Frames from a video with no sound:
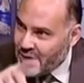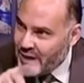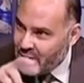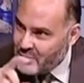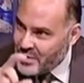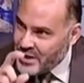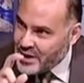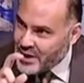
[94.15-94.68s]

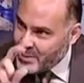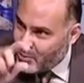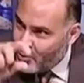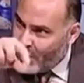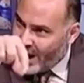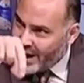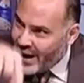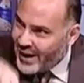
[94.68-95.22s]

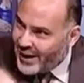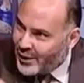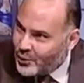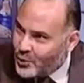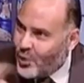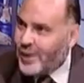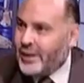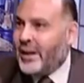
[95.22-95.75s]
بيجيبه على
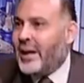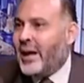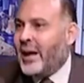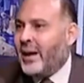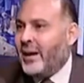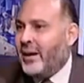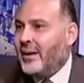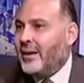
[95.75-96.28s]
عينه ولا
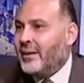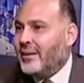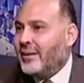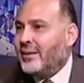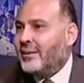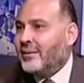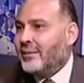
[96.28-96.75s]
لا نعم